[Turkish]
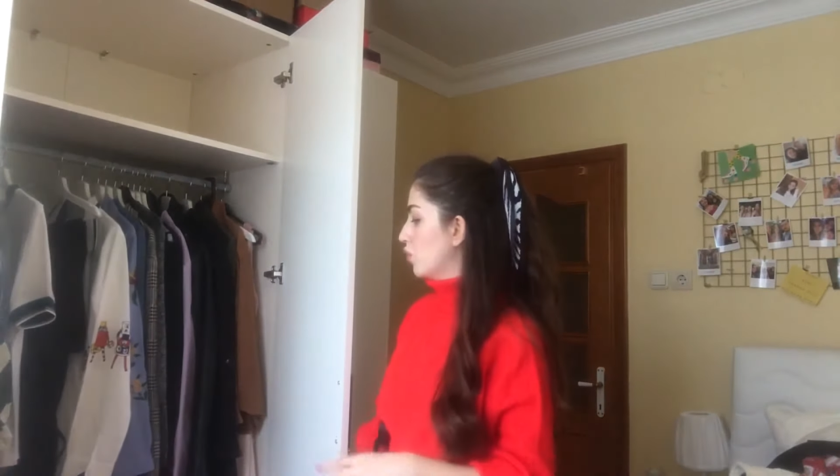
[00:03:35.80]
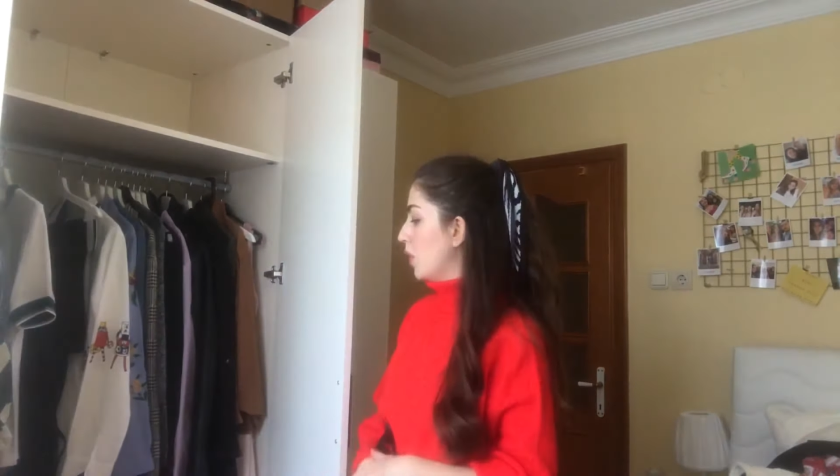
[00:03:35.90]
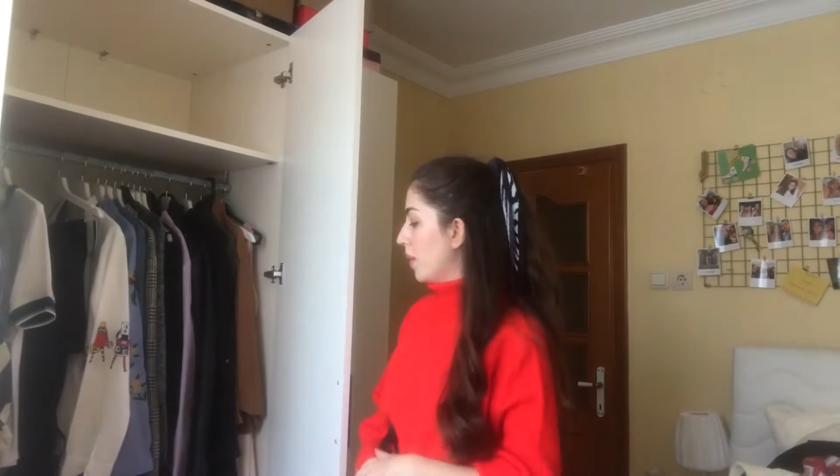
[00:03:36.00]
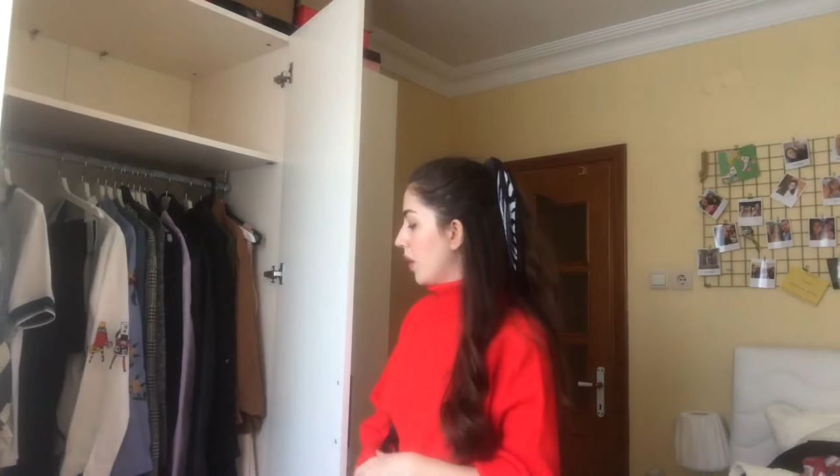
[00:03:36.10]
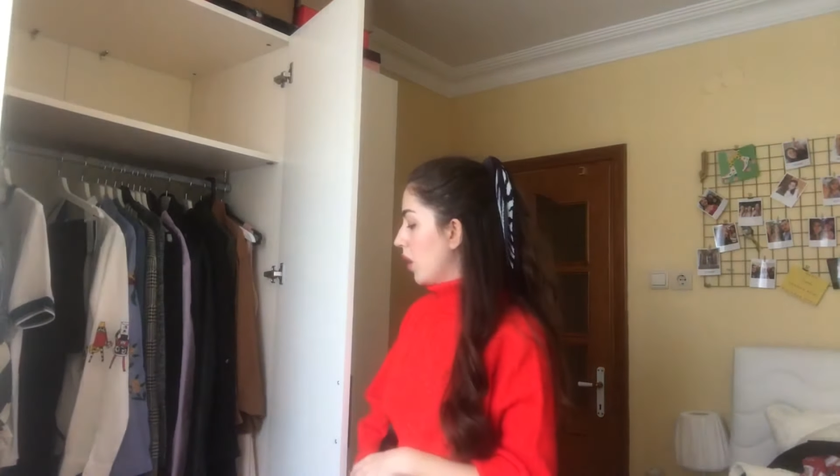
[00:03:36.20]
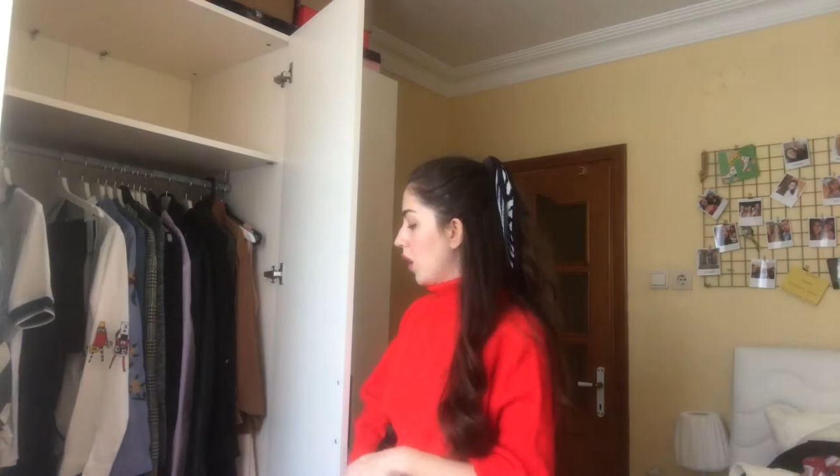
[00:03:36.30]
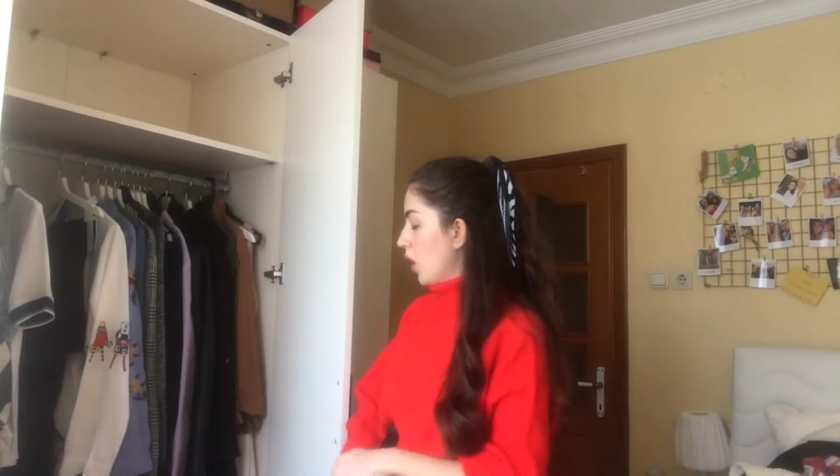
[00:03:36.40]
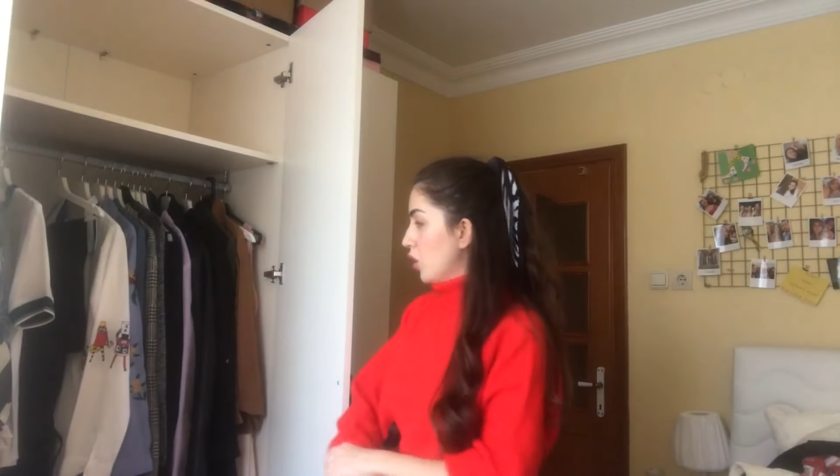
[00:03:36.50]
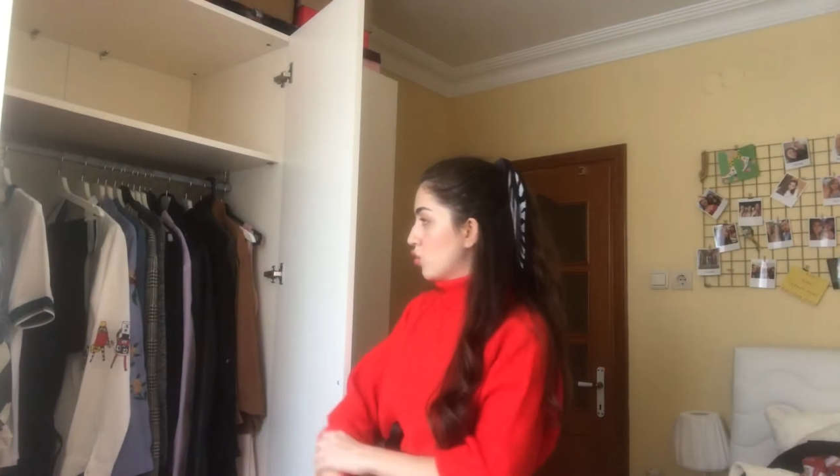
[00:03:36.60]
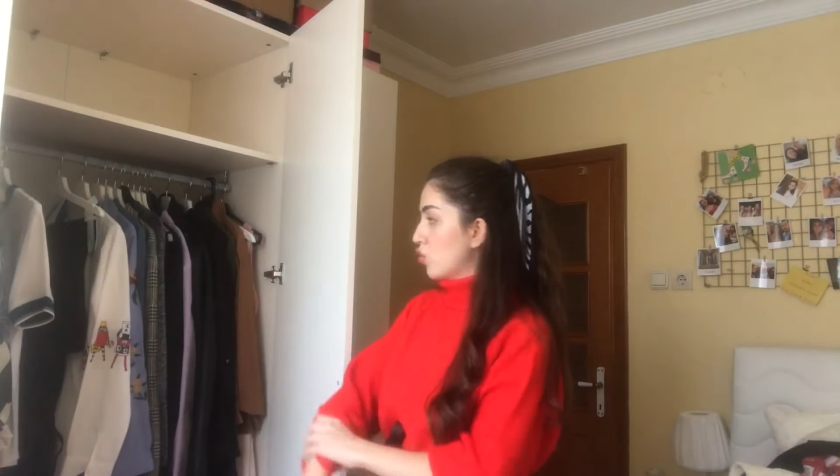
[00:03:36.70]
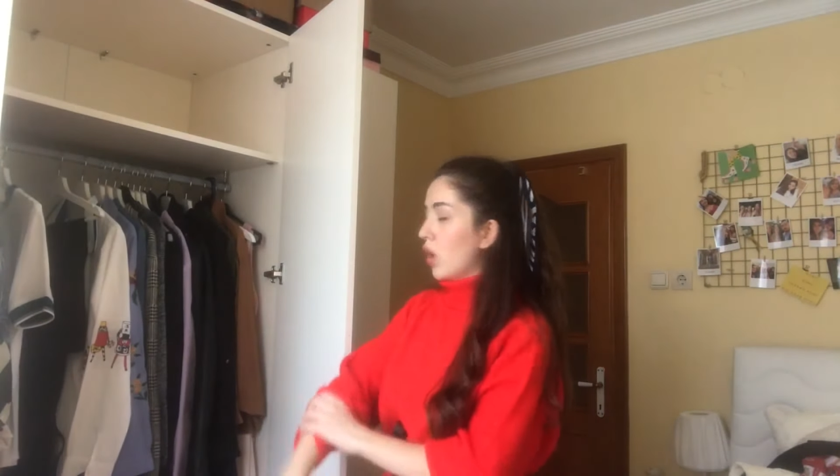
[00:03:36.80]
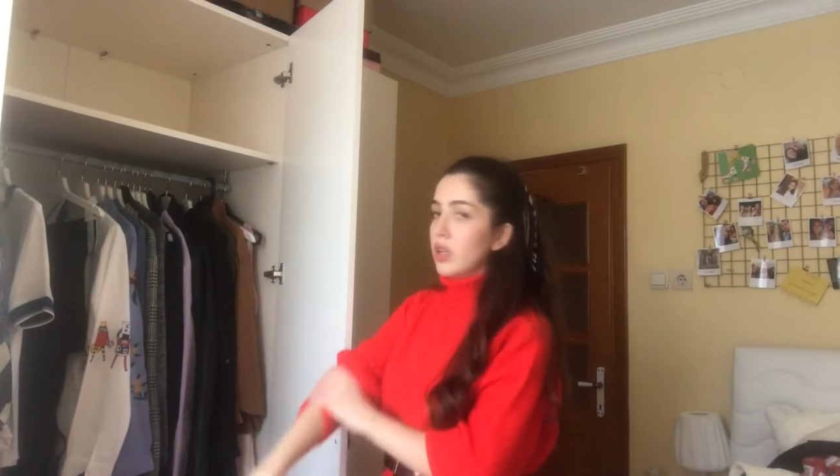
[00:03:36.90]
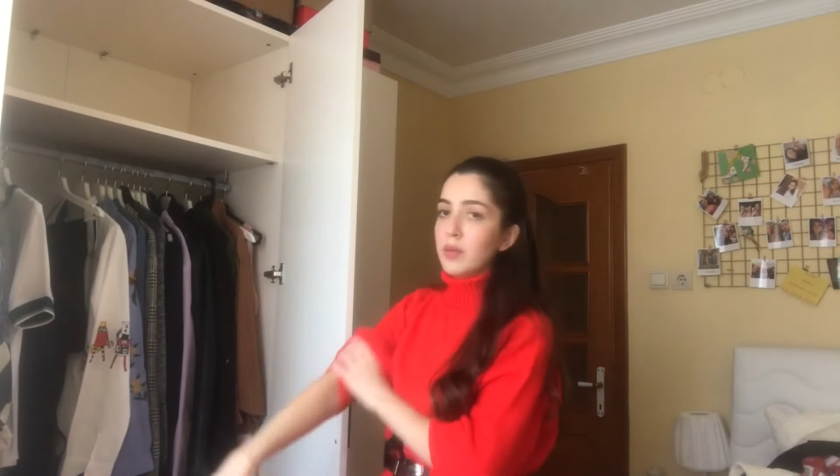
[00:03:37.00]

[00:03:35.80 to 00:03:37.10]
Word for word: ama şu an